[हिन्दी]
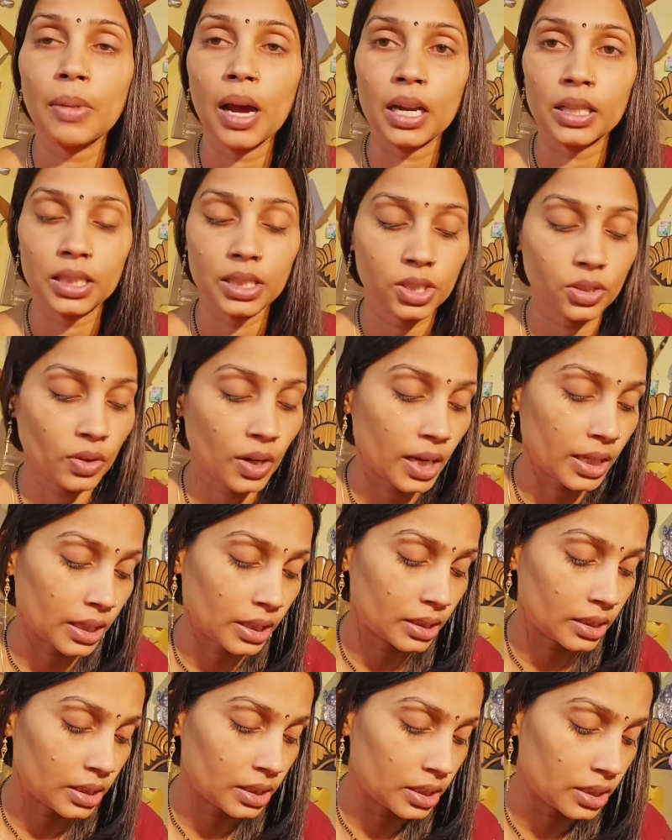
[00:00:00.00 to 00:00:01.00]
मालती चौहान के
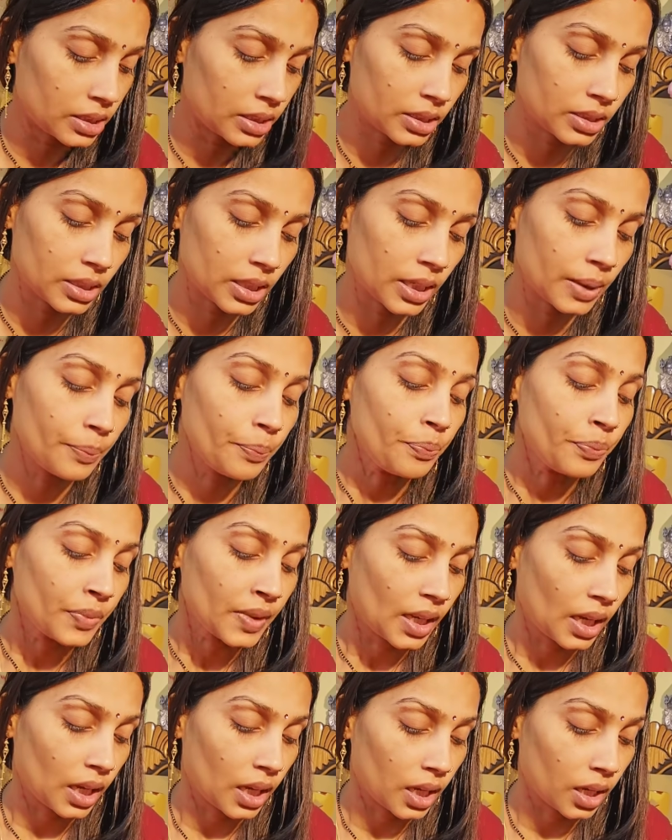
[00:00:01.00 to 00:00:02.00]
दीदी जी से
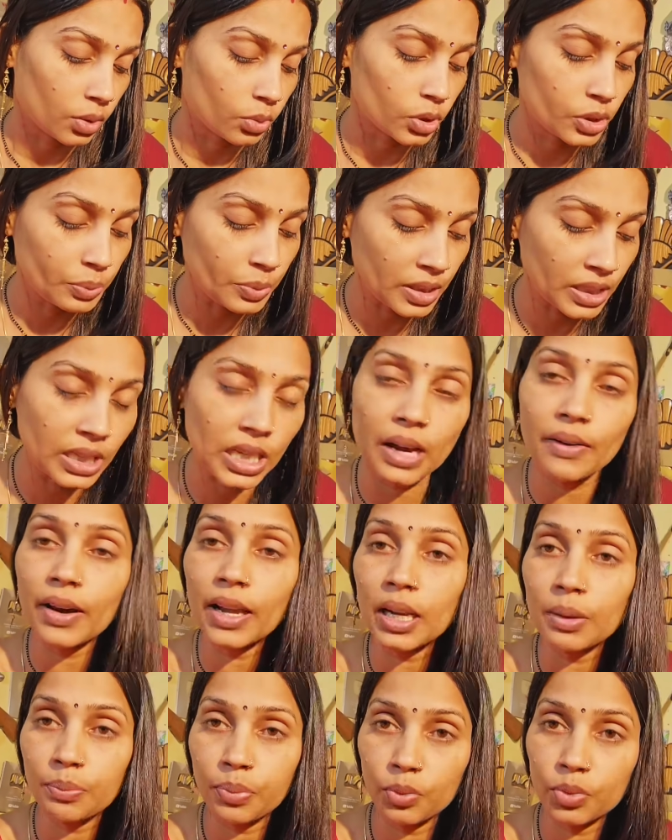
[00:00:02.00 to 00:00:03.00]
आ, कुछ मीडिया
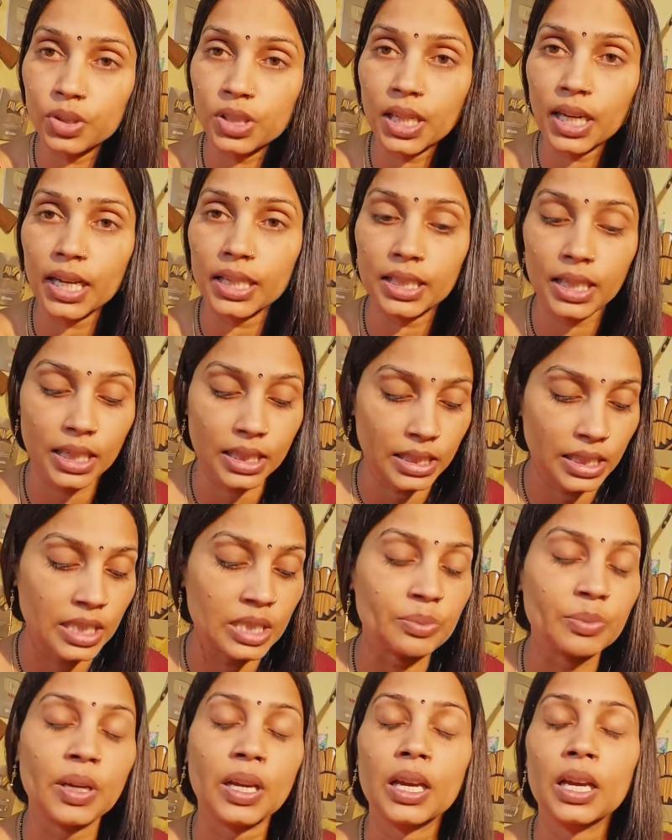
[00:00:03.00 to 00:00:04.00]
वाले पूछ रहे थे कि
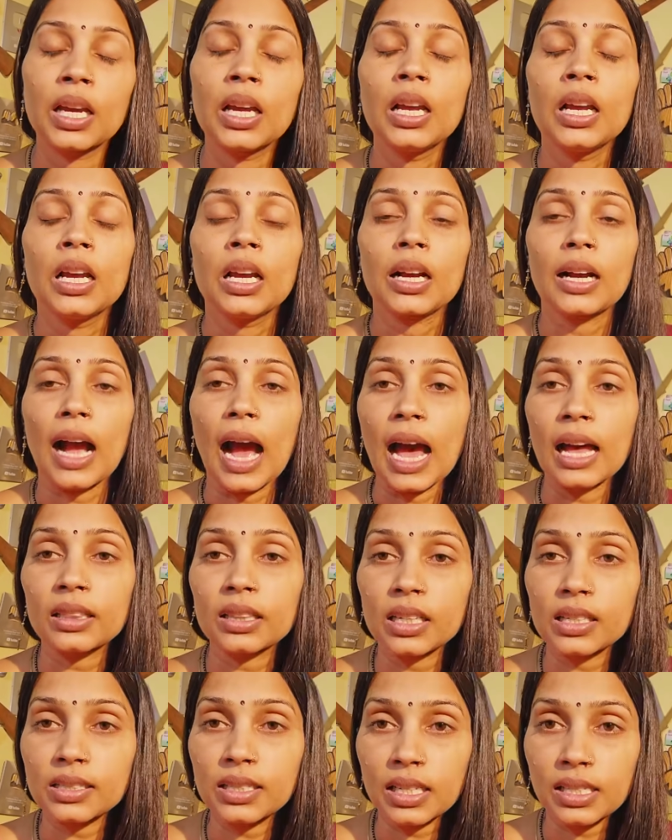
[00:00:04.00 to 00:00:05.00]
इसमें कहाँ
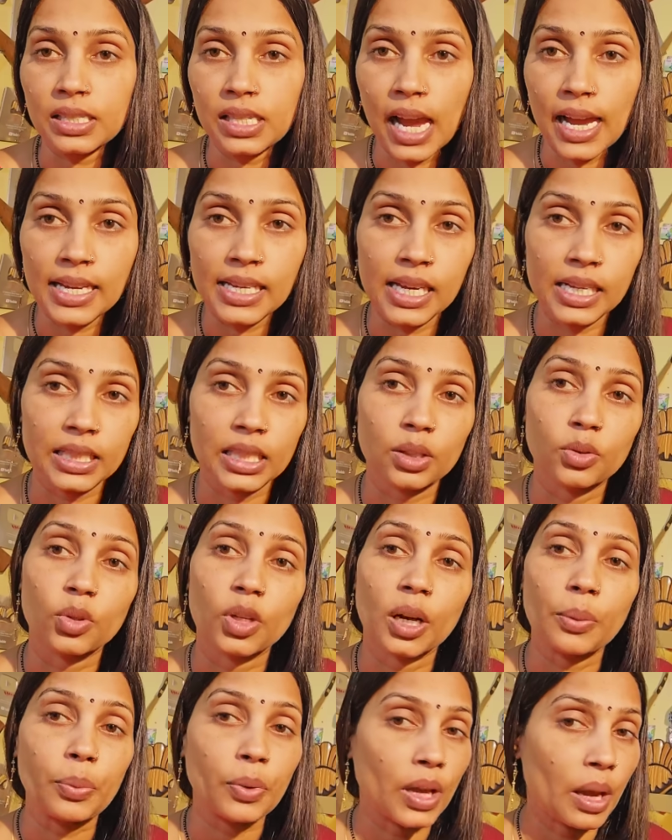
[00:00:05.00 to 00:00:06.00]
तक सच्चाई है कि
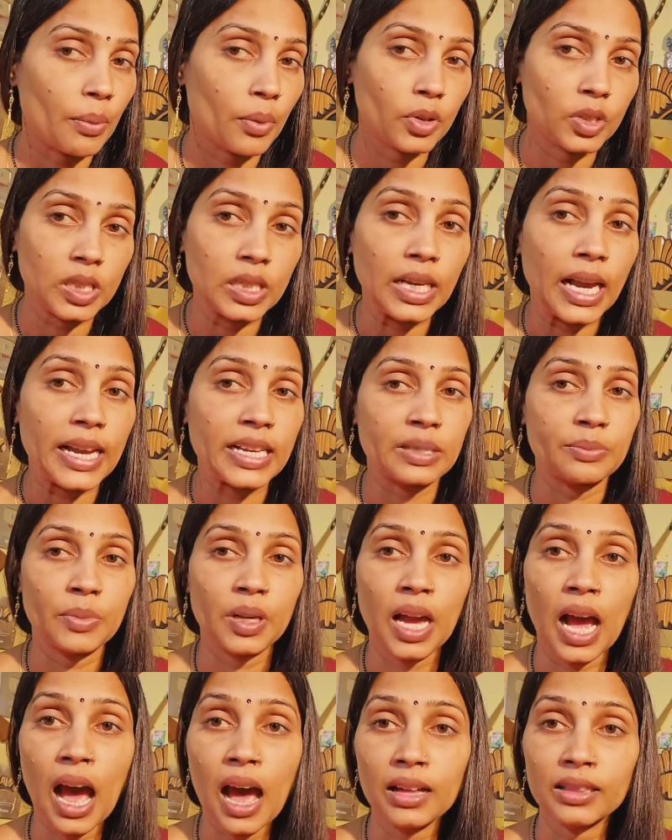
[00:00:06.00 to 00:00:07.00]
गोरखप्रिया भोजी का
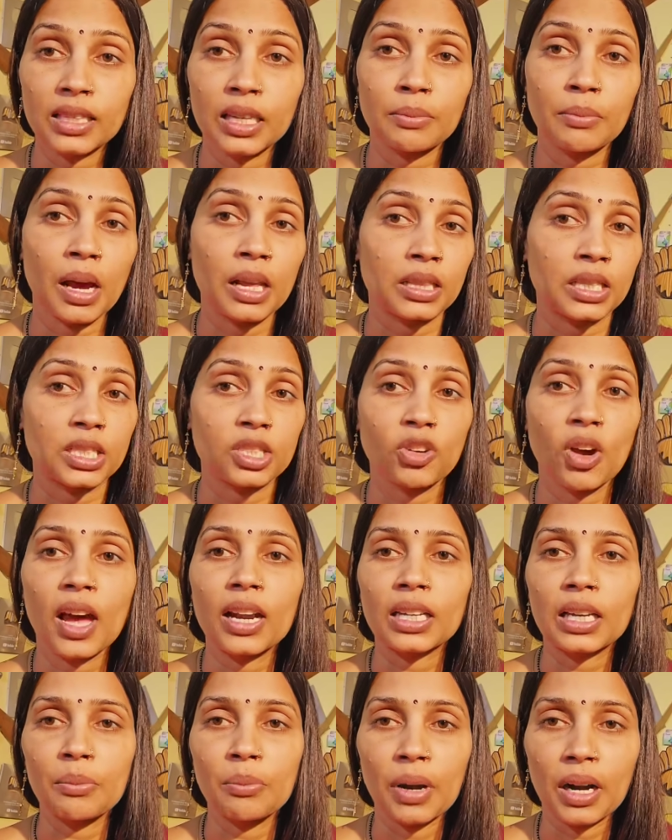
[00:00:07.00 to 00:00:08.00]
इसमें हाथ है मालती
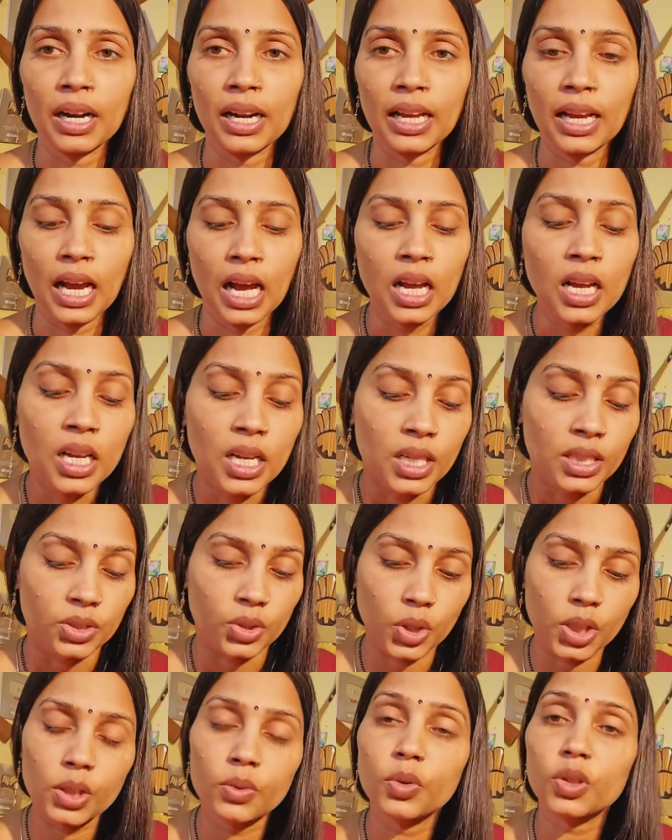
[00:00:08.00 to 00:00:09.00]
चौहान के मरने का
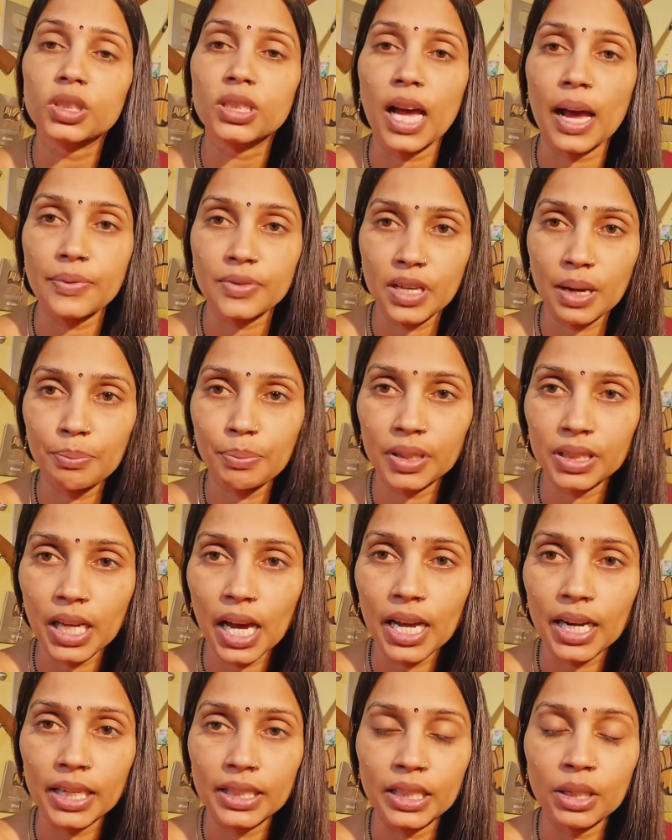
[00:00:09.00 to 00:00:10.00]
जो कि वो साफ साफ
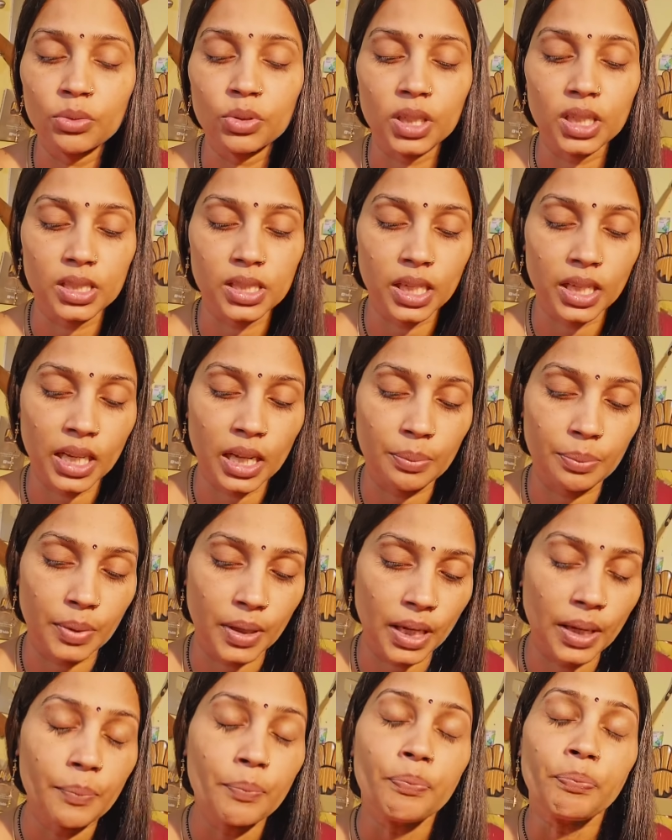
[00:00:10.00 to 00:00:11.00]
बता रही हैं उनके चैनल
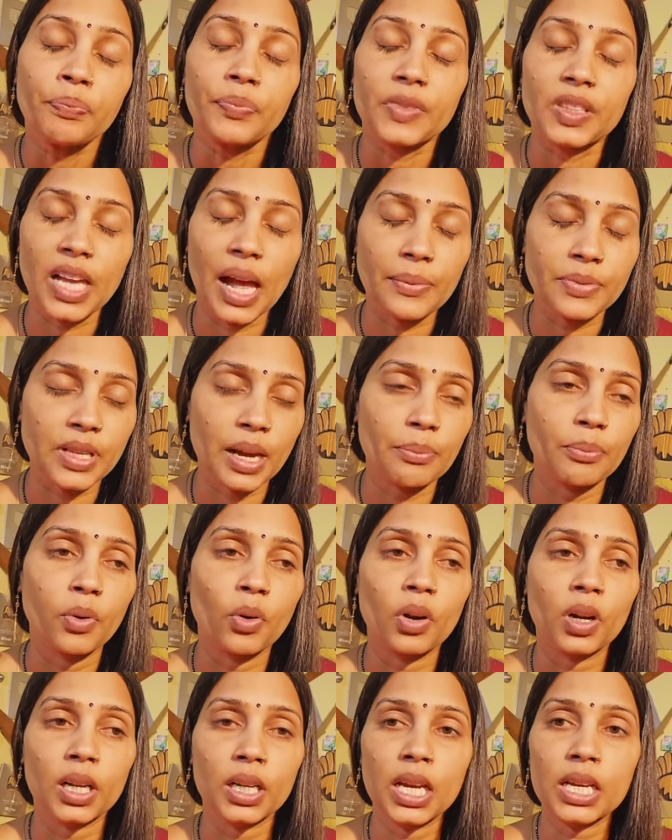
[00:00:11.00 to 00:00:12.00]
पे साफ साफ
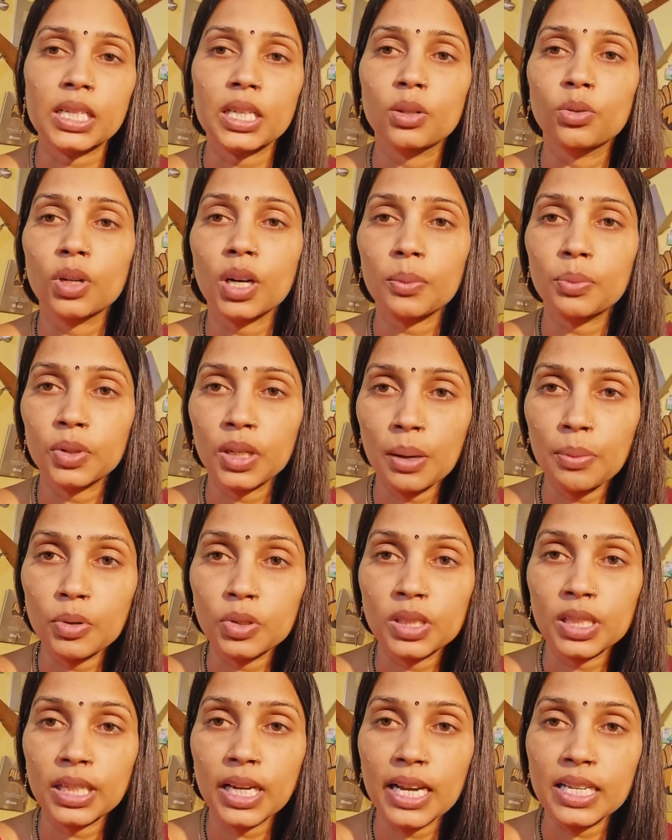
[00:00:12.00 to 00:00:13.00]
बोल रही हैं कि गोरखप्रिया
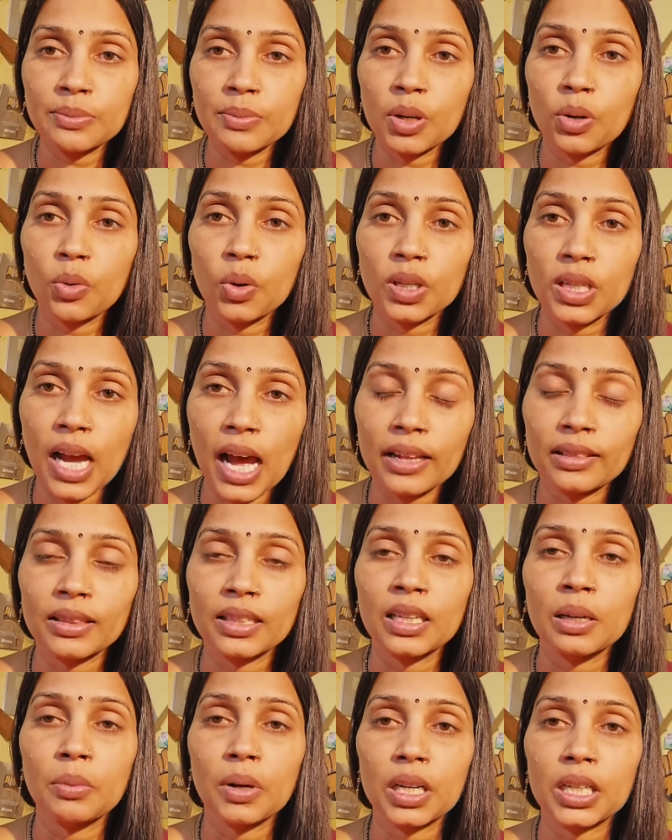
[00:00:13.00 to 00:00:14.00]
भोजी का इसमें कोई हाथ
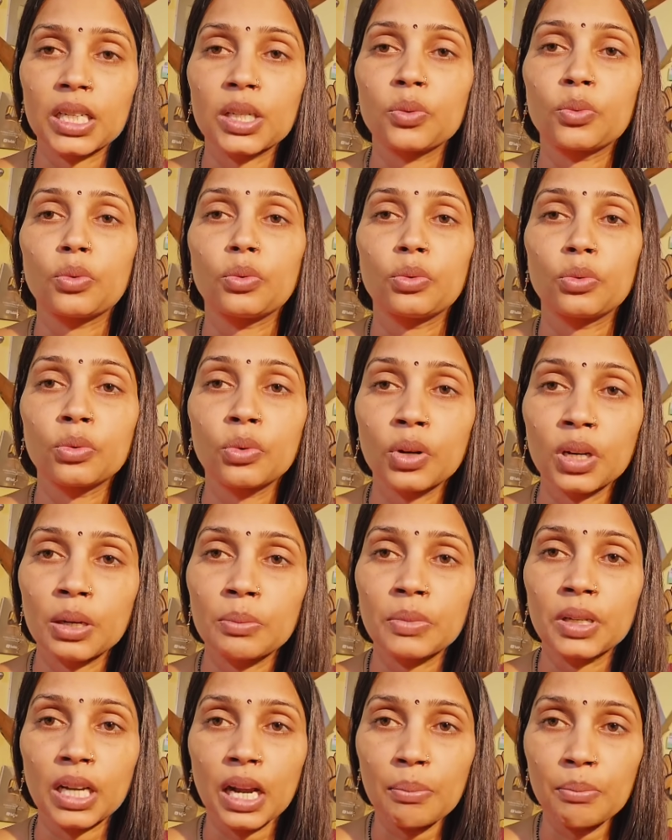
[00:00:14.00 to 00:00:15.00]
नहीं है बल्कि उन्होंने
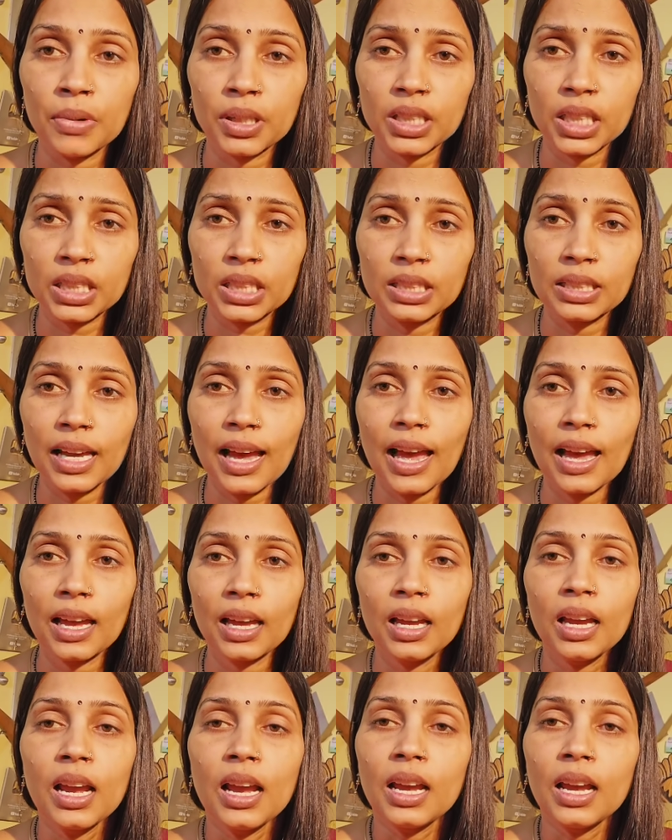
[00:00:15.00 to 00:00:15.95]
मेरा मदद किया है